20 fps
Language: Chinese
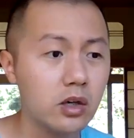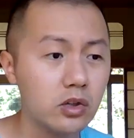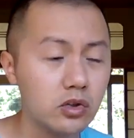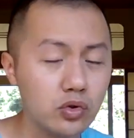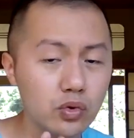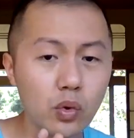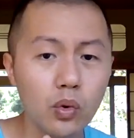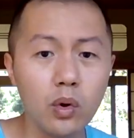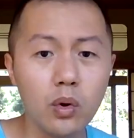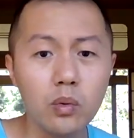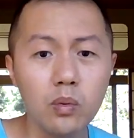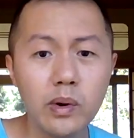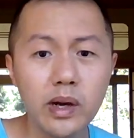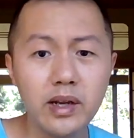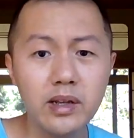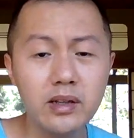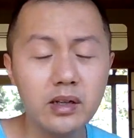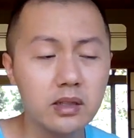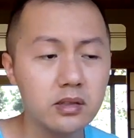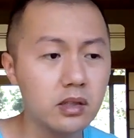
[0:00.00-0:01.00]
所
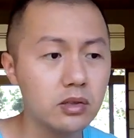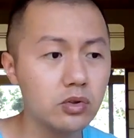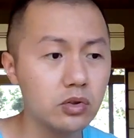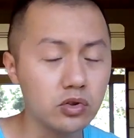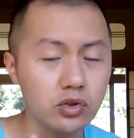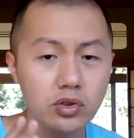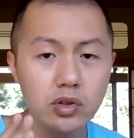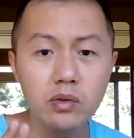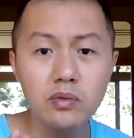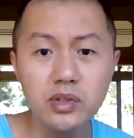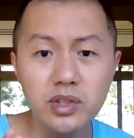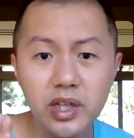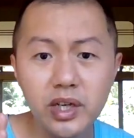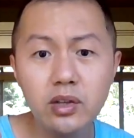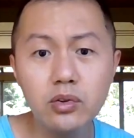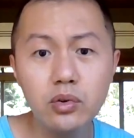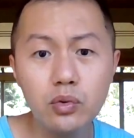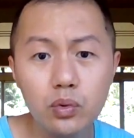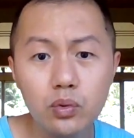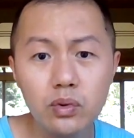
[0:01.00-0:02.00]
谓的这种受
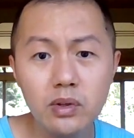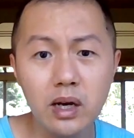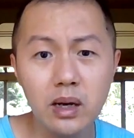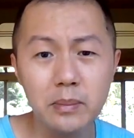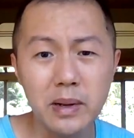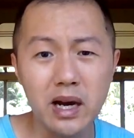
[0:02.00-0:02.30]
监督的，